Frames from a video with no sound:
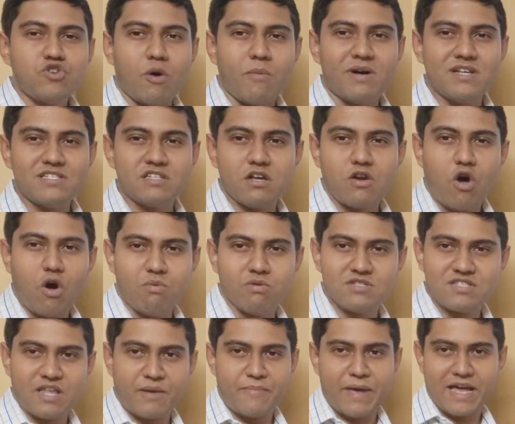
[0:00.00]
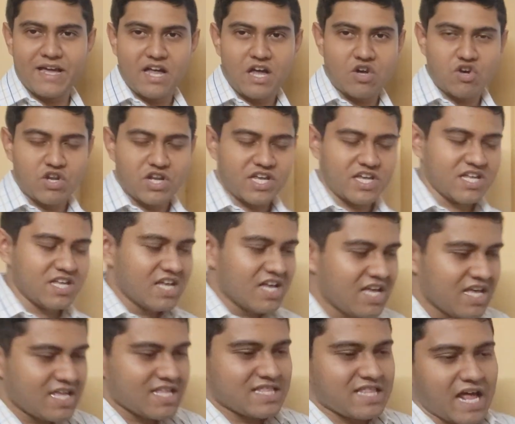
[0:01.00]
সমাজের অবস্থা ব্যাখ্যা করে
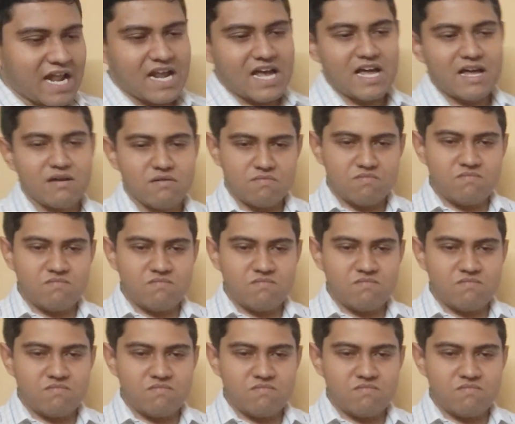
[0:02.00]
তারা